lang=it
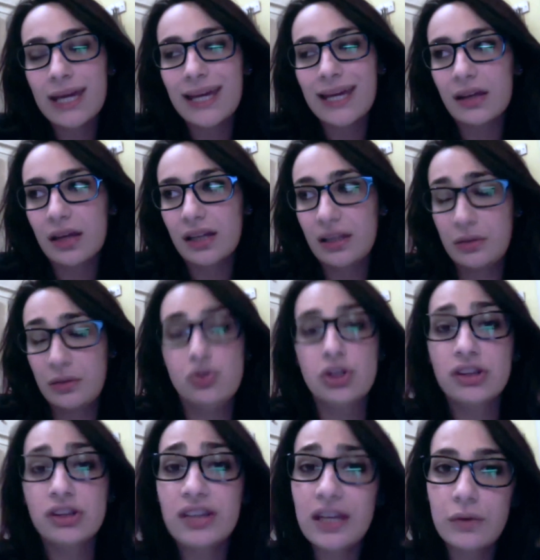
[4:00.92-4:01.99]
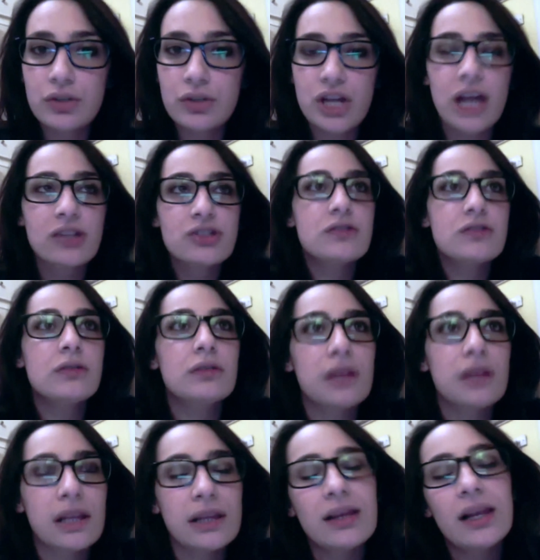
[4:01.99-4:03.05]
ed è oggettivo, cioè ci
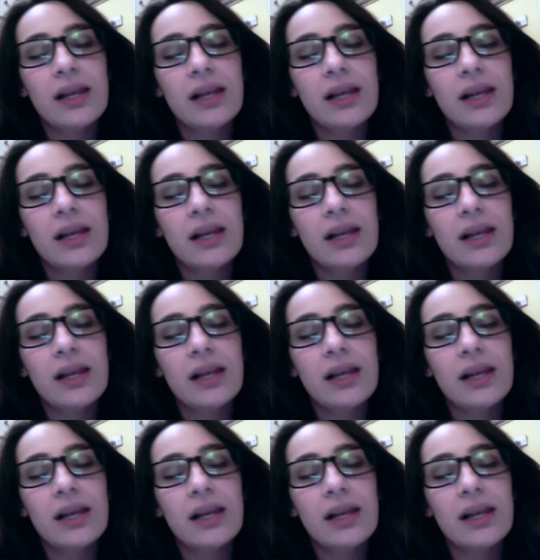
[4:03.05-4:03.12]
sono delle,